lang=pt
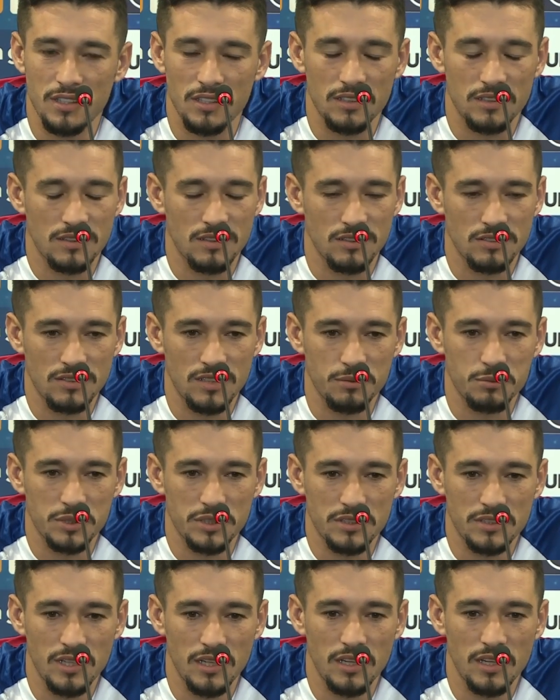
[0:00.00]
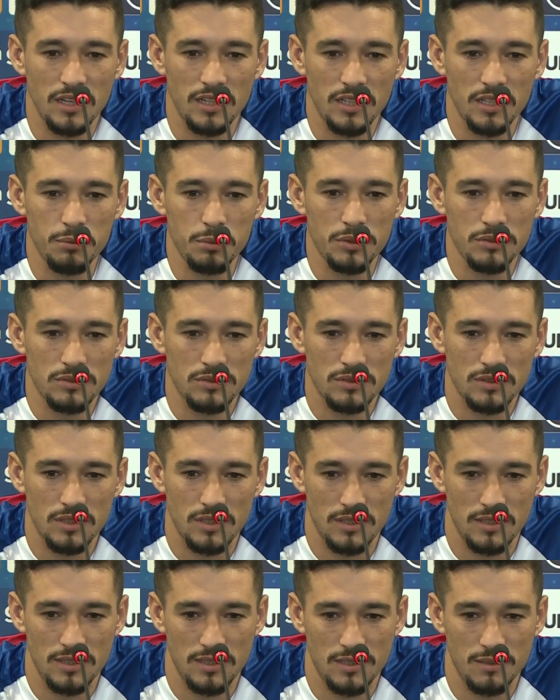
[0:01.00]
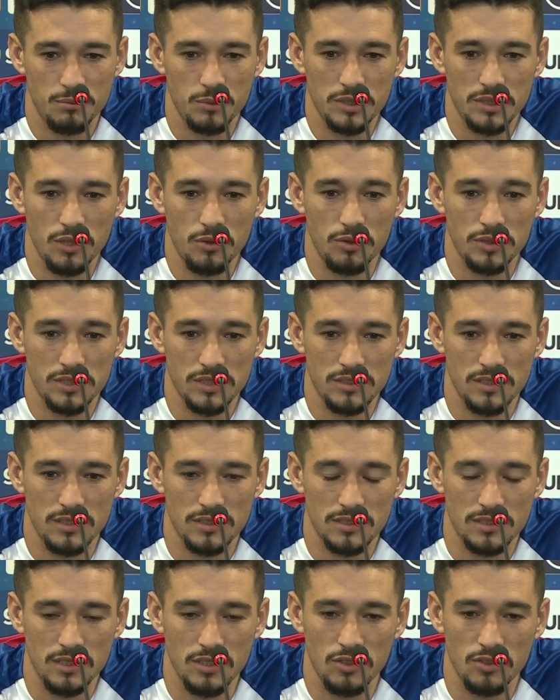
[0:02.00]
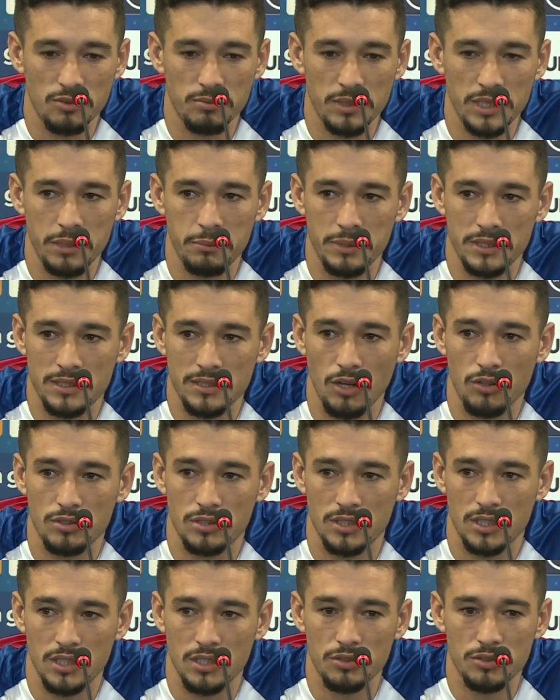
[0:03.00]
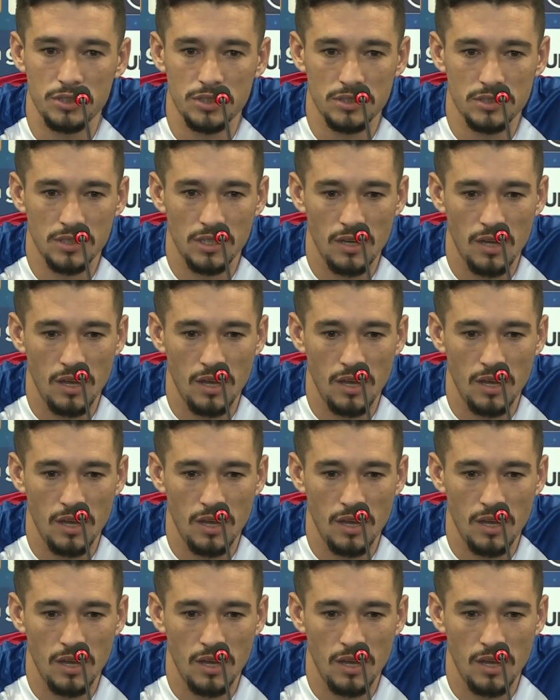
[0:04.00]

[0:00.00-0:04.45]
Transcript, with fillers: Então temos que ter equilíbrio, é, muita concentração, minimizar os erros